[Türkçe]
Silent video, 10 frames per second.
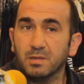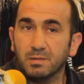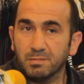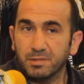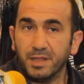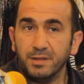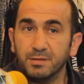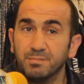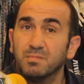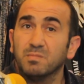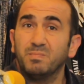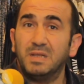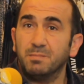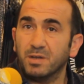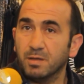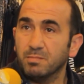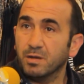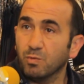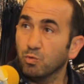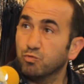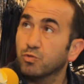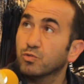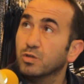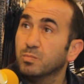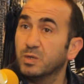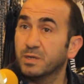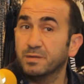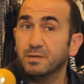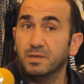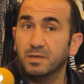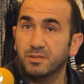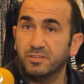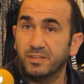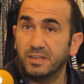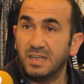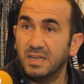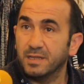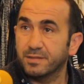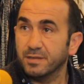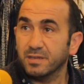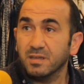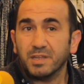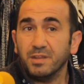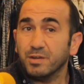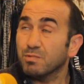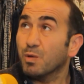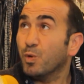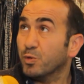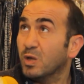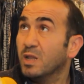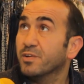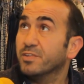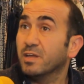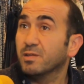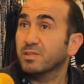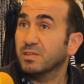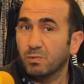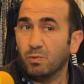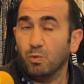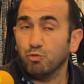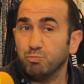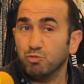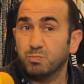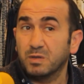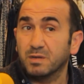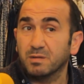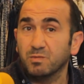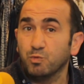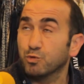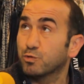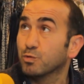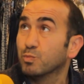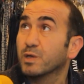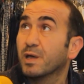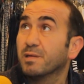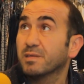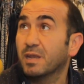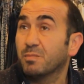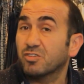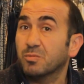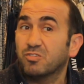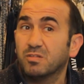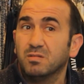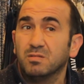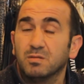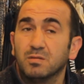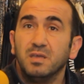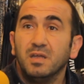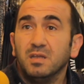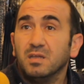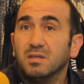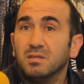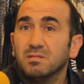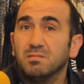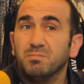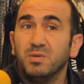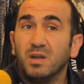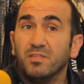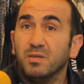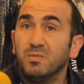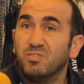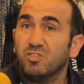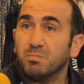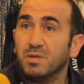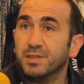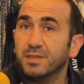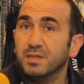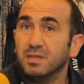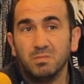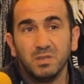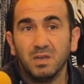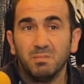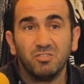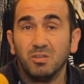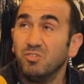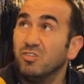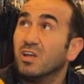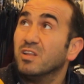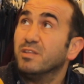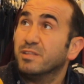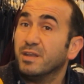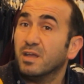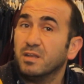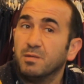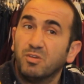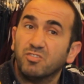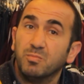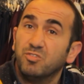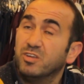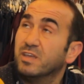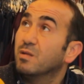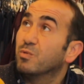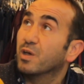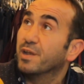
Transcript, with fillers: Ee, sanırım bilim adamlarının oluşturduğu bir e, şey illettir. Sanırım laboratuvarlarda oluşmuş bir virüstür bu. Yani Neden böyle düşündünüz? Yani bir anda çıkması yani başka bir şey aklına insan aklına başka bir şey gelmiyor